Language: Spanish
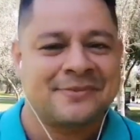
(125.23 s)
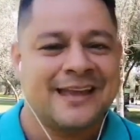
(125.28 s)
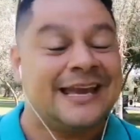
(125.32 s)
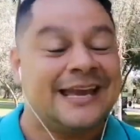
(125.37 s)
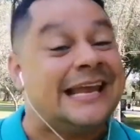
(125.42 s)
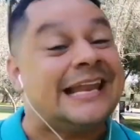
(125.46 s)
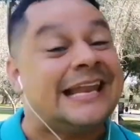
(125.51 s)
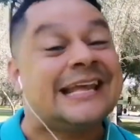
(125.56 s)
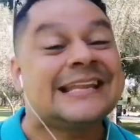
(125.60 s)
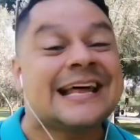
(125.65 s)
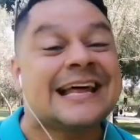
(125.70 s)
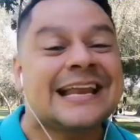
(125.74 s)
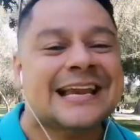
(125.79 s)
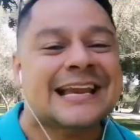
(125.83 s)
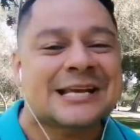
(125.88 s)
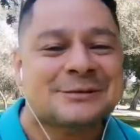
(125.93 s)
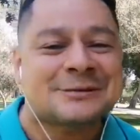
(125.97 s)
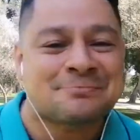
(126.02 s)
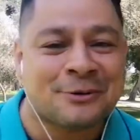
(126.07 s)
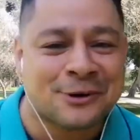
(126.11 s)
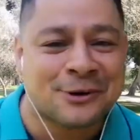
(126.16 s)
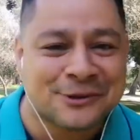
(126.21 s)
Y Linda le
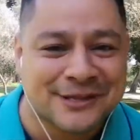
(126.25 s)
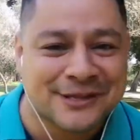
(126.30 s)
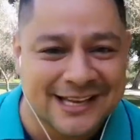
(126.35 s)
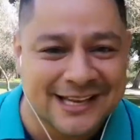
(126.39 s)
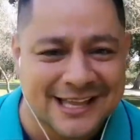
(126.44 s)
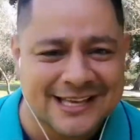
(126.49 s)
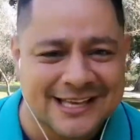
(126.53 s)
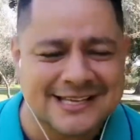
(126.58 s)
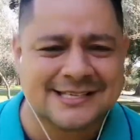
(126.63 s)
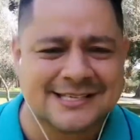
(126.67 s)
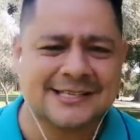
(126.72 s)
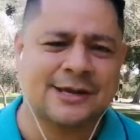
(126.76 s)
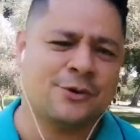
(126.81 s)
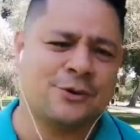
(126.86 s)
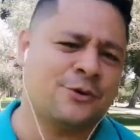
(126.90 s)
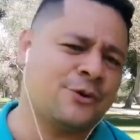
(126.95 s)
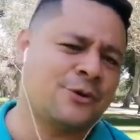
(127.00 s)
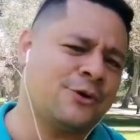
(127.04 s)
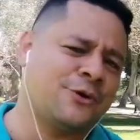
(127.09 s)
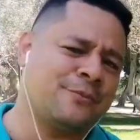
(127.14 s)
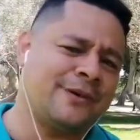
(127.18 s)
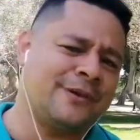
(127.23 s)
responde y le dice,
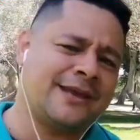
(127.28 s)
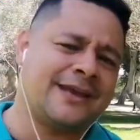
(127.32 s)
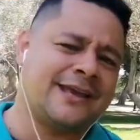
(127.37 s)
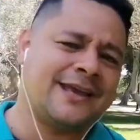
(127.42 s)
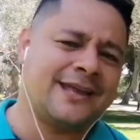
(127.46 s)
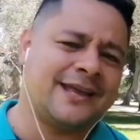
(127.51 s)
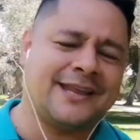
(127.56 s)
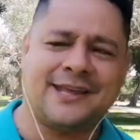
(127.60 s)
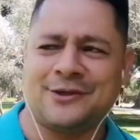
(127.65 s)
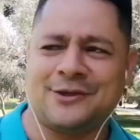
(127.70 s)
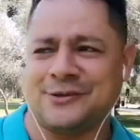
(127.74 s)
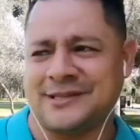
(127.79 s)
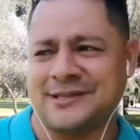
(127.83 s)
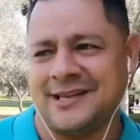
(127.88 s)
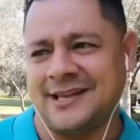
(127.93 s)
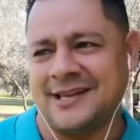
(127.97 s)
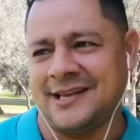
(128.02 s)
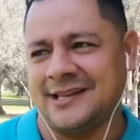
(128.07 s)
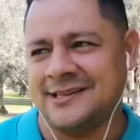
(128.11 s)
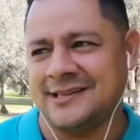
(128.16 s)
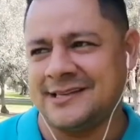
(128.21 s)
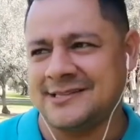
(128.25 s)
oh, mi querido
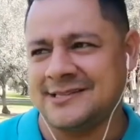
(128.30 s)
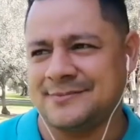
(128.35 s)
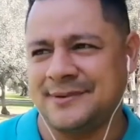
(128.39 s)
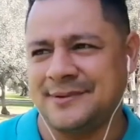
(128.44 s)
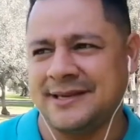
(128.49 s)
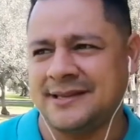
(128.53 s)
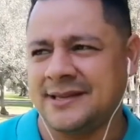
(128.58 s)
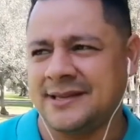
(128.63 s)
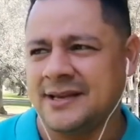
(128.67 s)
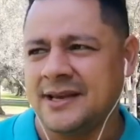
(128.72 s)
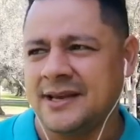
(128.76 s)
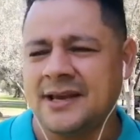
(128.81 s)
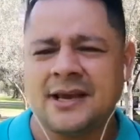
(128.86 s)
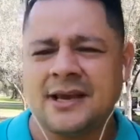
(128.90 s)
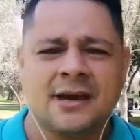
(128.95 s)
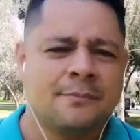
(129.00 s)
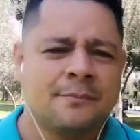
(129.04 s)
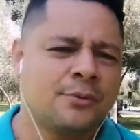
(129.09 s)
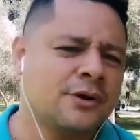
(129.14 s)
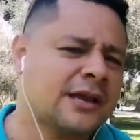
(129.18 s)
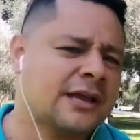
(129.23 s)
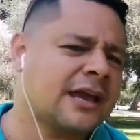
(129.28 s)
teniente Smith,
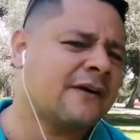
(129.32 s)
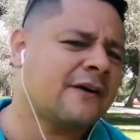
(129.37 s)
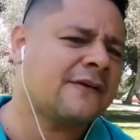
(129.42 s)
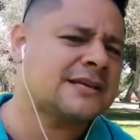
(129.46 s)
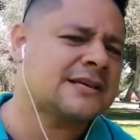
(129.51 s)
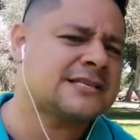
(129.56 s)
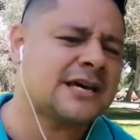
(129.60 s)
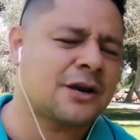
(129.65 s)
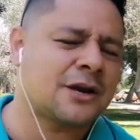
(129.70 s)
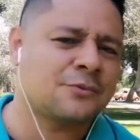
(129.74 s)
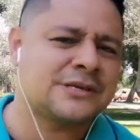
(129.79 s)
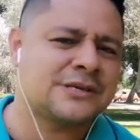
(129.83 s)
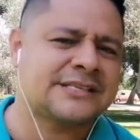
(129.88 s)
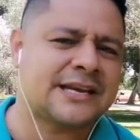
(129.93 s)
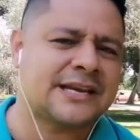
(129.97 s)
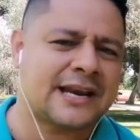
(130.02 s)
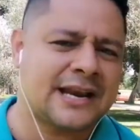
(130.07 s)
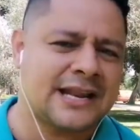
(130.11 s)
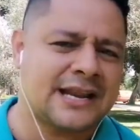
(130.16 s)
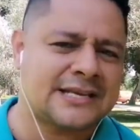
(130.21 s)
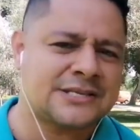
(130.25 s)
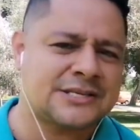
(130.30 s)
¿por qué basar nuestra
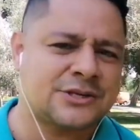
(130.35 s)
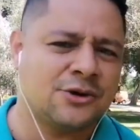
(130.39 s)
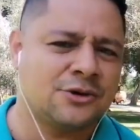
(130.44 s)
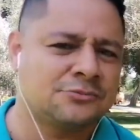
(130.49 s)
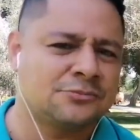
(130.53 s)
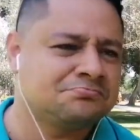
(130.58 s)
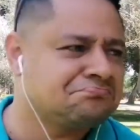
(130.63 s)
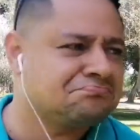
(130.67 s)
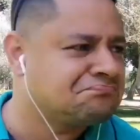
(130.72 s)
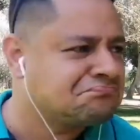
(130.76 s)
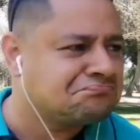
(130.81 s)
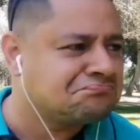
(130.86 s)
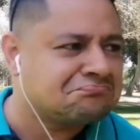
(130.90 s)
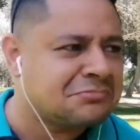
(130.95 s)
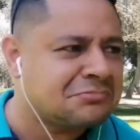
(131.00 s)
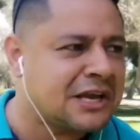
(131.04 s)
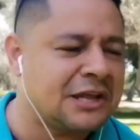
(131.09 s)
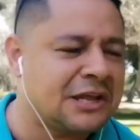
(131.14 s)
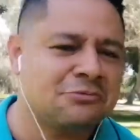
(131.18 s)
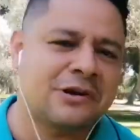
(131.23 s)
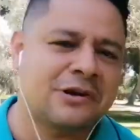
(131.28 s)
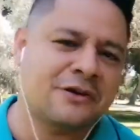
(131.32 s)
relación
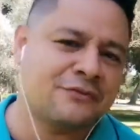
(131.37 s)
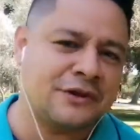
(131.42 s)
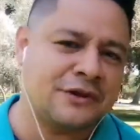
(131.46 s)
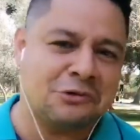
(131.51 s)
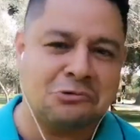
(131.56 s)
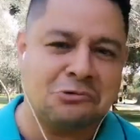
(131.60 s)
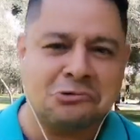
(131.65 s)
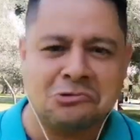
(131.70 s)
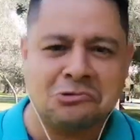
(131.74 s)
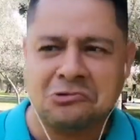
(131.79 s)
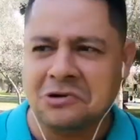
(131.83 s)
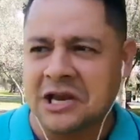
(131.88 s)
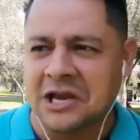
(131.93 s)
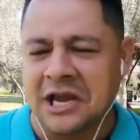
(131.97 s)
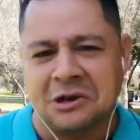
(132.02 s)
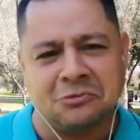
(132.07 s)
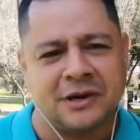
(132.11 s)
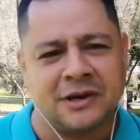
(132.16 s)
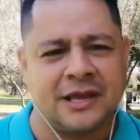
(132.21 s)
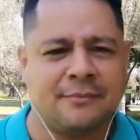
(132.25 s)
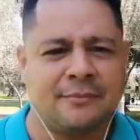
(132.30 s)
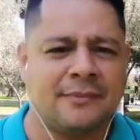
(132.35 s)
en una figura,
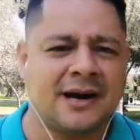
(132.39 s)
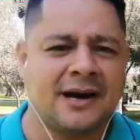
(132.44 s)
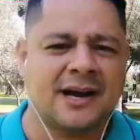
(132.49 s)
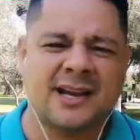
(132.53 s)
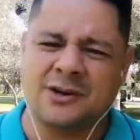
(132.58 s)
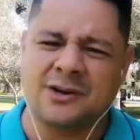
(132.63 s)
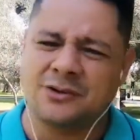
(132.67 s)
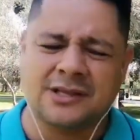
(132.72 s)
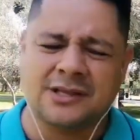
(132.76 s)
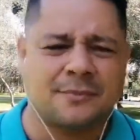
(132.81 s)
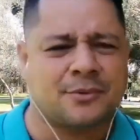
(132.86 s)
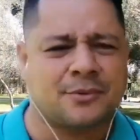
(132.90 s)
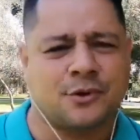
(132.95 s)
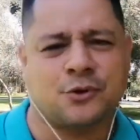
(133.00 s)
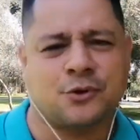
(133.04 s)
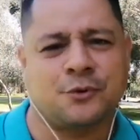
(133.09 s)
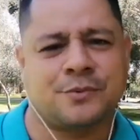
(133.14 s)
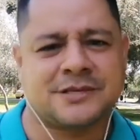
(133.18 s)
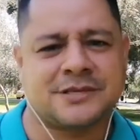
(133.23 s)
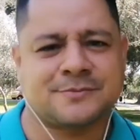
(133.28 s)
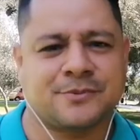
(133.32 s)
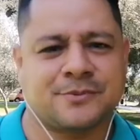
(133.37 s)
en una imagen? No te
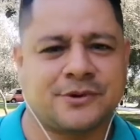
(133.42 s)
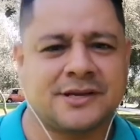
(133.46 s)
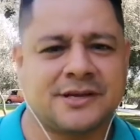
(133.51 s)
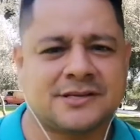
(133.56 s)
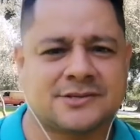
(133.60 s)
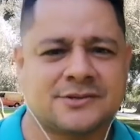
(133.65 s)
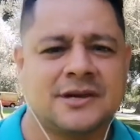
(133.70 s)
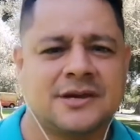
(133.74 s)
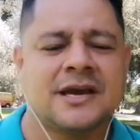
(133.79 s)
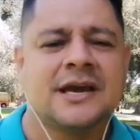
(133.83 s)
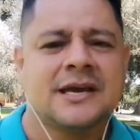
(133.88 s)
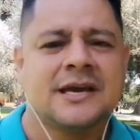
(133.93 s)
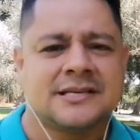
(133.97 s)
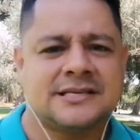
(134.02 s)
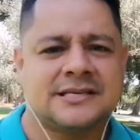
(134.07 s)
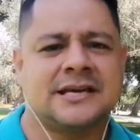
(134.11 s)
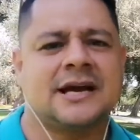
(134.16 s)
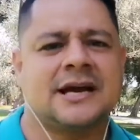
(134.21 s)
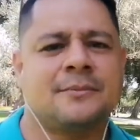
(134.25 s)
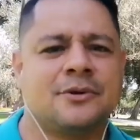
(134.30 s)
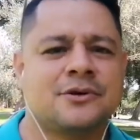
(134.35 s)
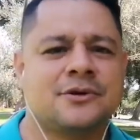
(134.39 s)
preocupes por eso.
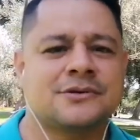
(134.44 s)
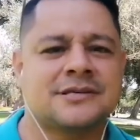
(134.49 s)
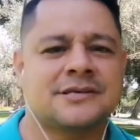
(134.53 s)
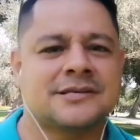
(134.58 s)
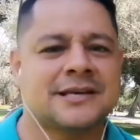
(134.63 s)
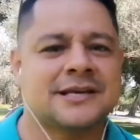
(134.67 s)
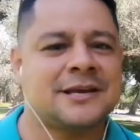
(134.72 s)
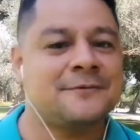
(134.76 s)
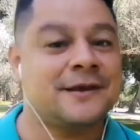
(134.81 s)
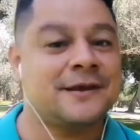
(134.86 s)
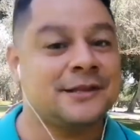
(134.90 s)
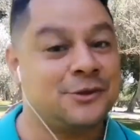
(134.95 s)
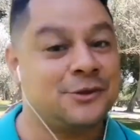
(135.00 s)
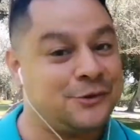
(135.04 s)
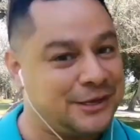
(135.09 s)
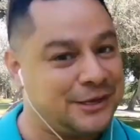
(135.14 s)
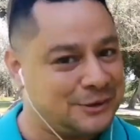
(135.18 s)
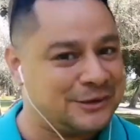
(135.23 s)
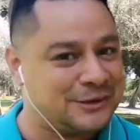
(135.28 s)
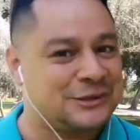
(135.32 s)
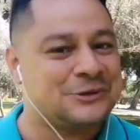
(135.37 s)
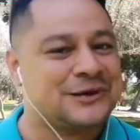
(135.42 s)
Sigámonos escribiendo
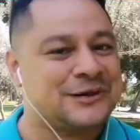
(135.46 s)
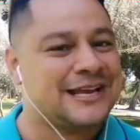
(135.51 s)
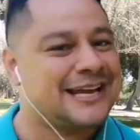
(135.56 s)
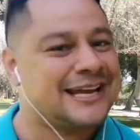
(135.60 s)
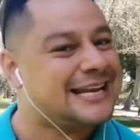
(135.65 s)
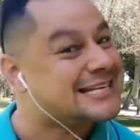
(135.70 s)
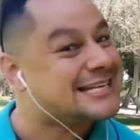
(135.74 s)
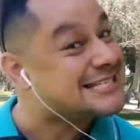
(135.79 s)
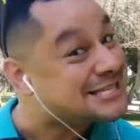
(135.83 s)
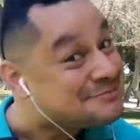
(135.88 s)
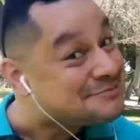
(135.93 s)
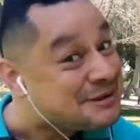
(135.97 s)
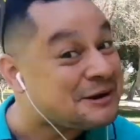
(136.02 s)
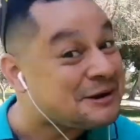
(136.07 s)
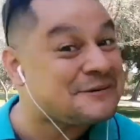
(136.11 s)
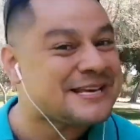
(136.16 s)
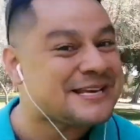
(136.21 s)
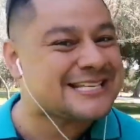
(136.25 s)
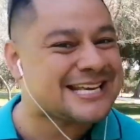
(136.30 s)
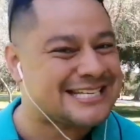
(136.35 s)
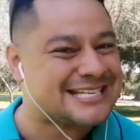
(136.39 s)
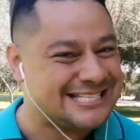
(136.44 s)
y cuando regreses me
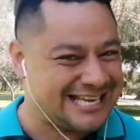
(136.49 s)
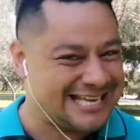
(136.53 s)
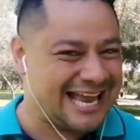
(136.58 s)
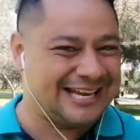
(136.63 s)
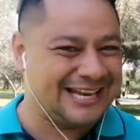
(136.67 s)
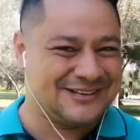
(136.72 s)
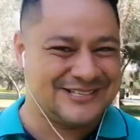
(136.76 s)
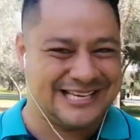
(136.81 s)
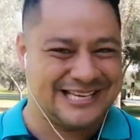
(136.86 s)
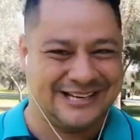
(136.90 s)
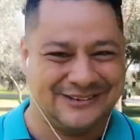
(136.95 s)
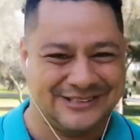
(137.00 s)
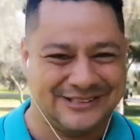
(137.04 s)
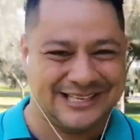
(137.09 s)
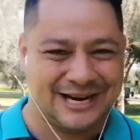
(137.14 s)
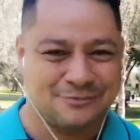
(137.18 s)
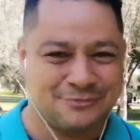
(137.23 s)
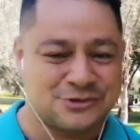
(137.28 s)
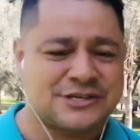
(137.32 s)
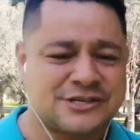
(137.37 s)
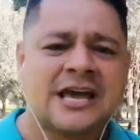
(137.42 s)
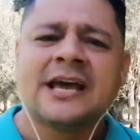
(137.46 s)
avisas y ahí nos
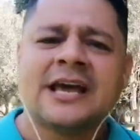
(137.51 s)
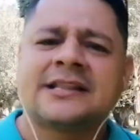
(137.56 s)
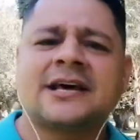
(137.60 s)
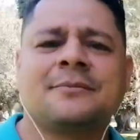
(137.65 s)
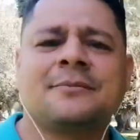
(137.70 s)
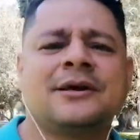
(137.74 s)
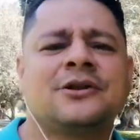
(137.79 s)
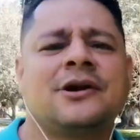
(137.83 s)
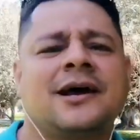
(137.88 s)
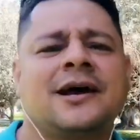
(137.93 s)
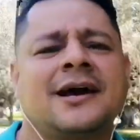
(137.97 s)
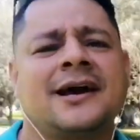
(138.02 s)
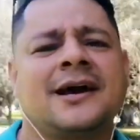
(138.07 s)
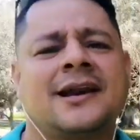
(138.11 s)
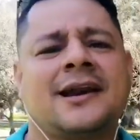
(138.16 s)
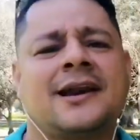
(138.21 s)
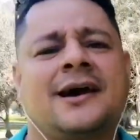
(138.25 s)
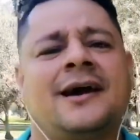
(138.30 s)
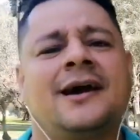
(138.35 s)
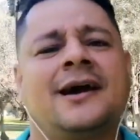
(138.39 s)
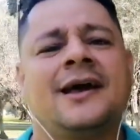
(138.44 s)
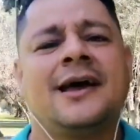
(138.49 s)
encontramos. Terminó la
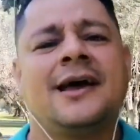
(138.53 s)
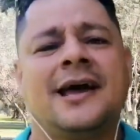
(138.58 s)
guerra.